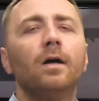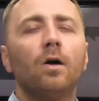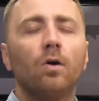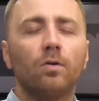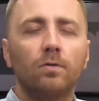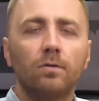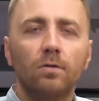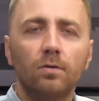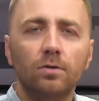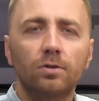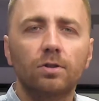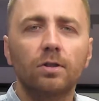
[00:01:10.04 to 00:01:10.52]

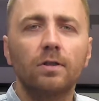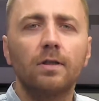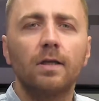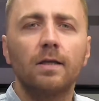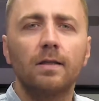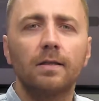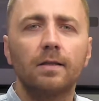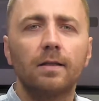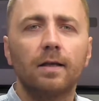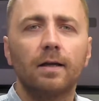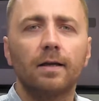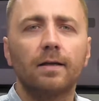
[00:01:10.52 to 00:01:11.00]
odnoszę
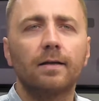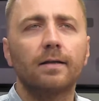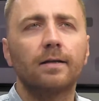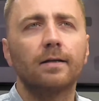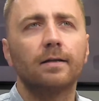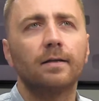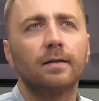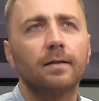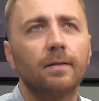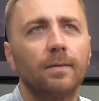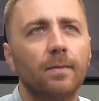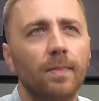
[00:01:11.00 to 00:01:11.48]
jednak
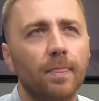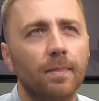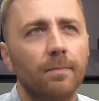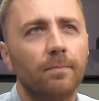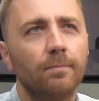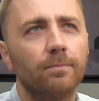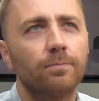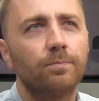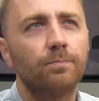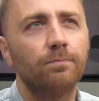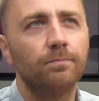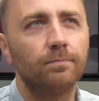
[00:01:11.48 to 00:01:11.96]

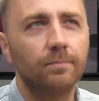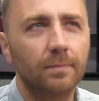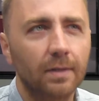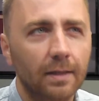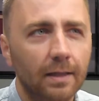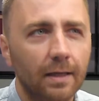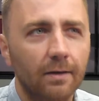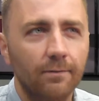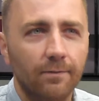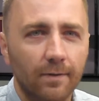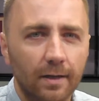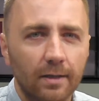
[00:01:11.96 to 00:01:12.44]
e,
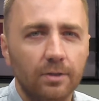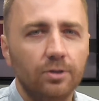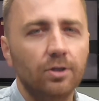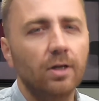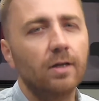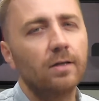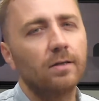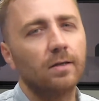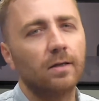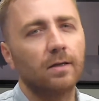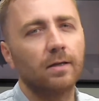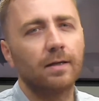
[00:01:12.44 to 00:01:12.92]
takie
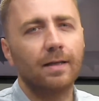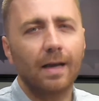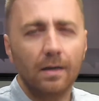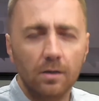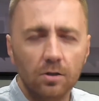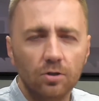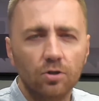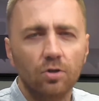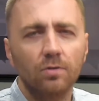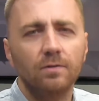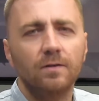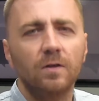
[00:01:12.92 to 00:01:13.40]
wrażenie,
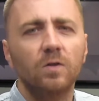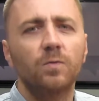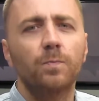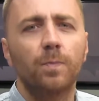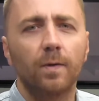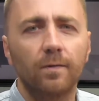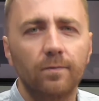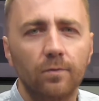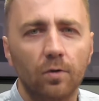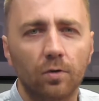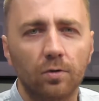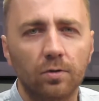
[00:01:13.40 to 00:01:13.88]
graniczące z
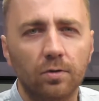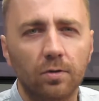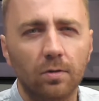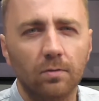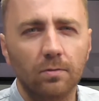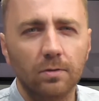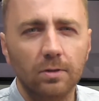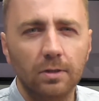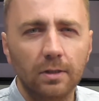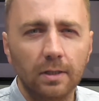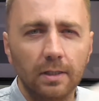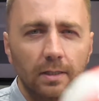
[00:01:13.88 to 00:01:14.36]

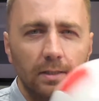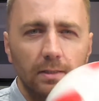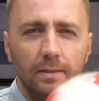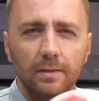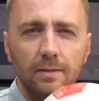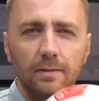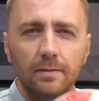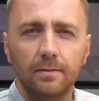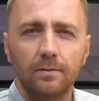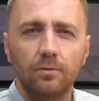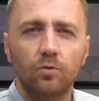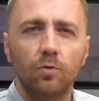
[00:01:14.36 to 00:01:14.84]
pewnością,
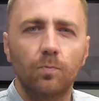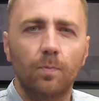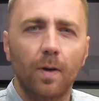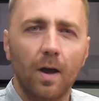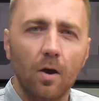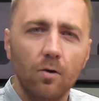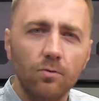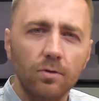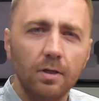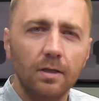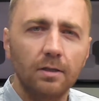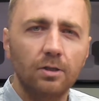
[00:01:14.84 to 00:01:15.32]
że
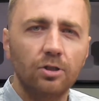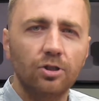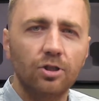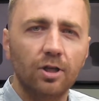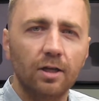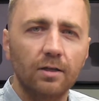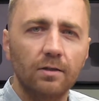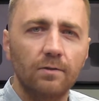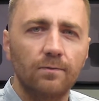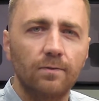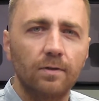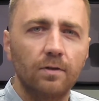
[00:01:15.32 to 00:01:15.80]
zupełnie
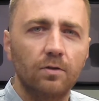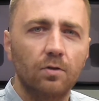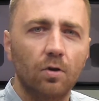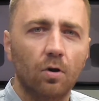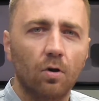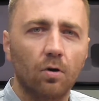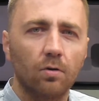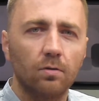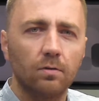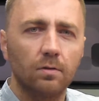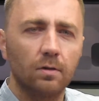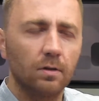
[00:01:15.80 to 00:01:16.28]
trzeźwy
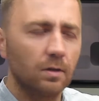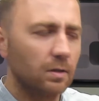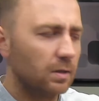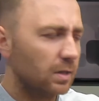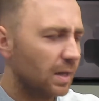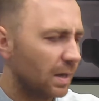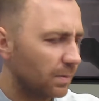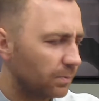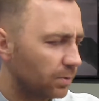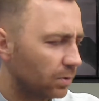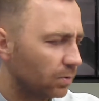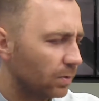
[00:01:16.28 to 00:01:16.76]
to on
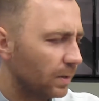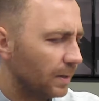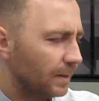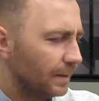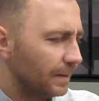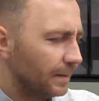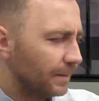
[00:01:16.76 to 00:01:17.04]
nie był.